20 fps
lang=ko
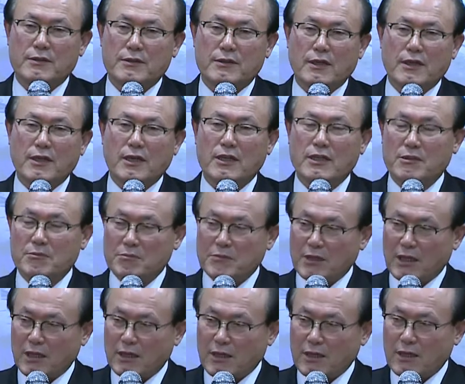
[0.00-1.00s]
하나님
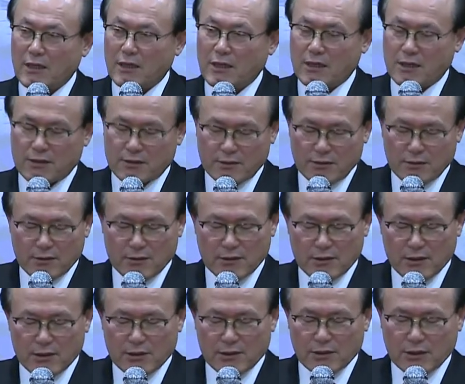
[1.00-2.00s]
나라를
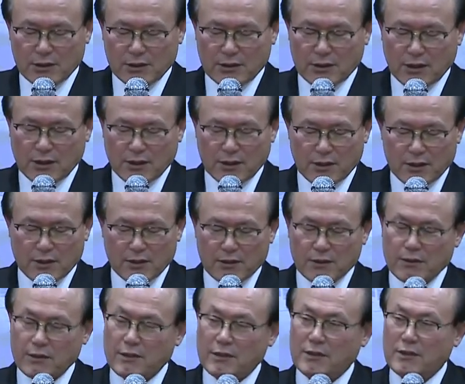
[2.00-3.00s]
이 땅에
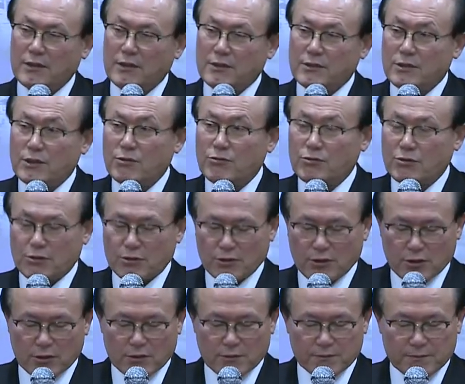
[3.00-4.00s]
세우는
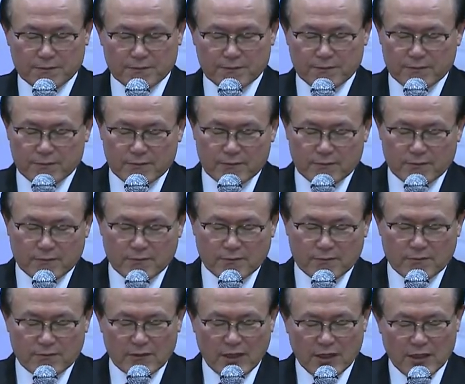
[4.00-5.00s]

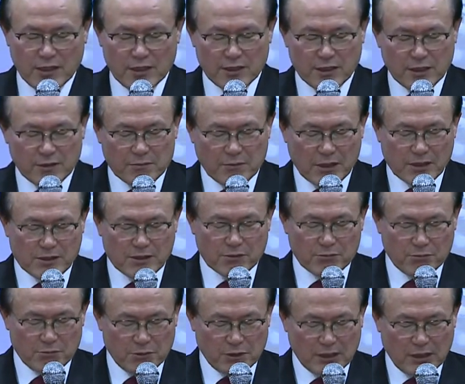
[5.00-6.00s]
것에 대한
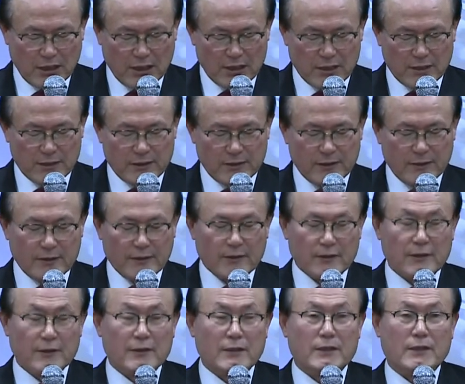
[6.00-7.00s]
말씀입니다.
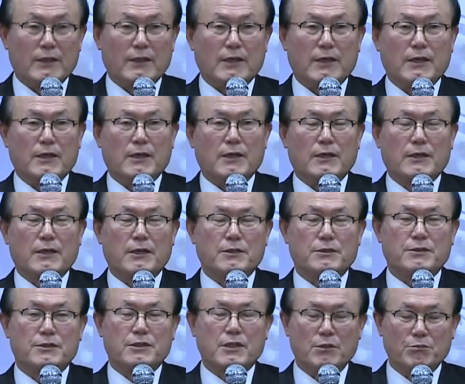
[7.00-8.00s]
아,
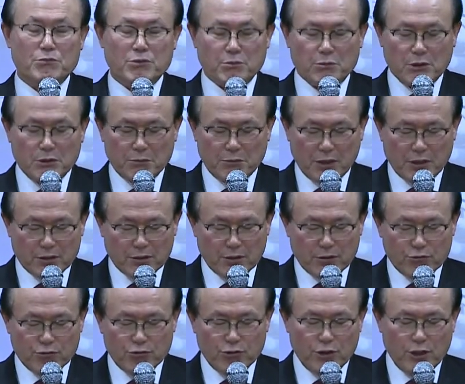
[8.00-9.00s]
그래서
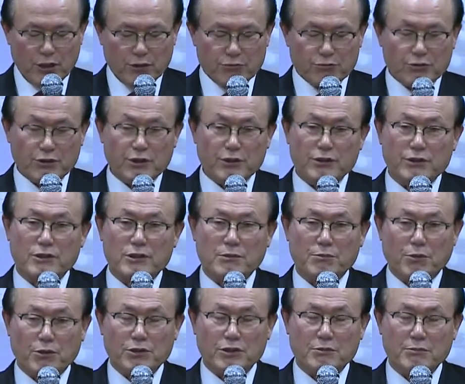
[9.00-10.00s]
참부모님께서 뒤에도 이어서
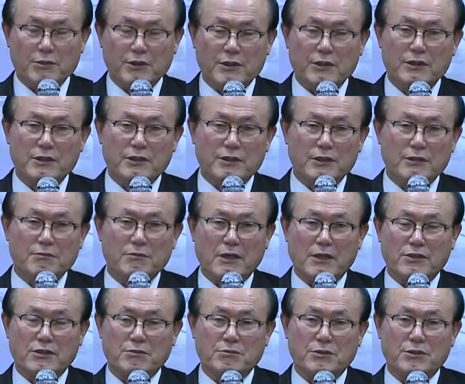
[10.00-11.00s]
보시면은 이런
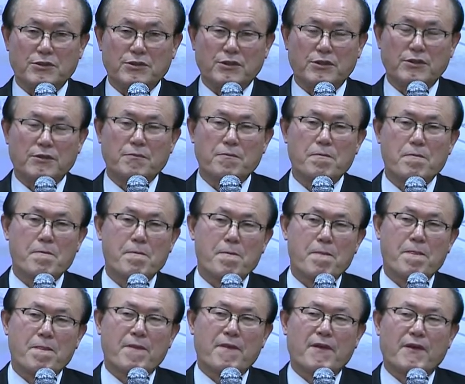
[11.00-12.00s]
말씀이 있어요.
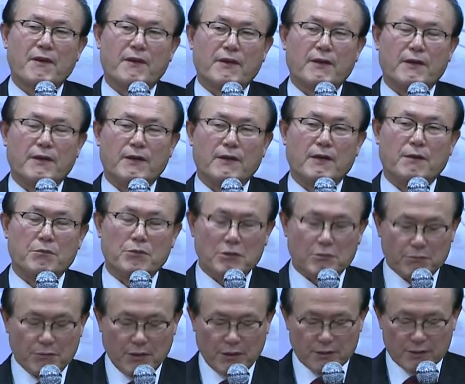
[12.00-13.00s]

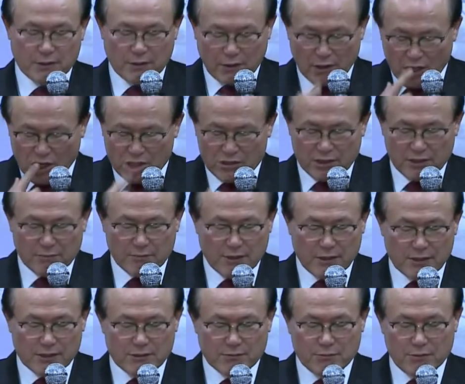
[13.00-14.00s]
아버님께서 하신
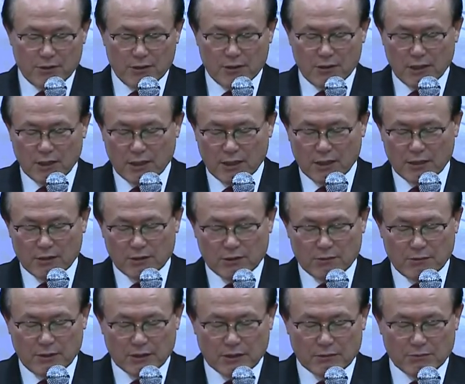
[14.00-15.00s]
말씀을 한 가지
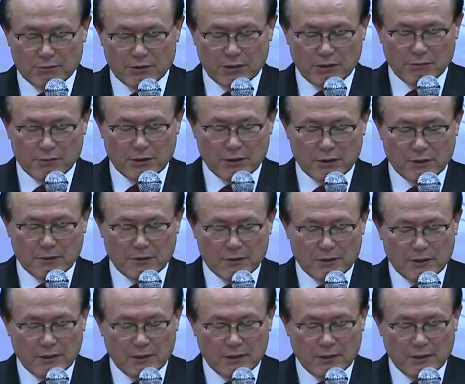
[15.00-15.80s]
더 말씀드리면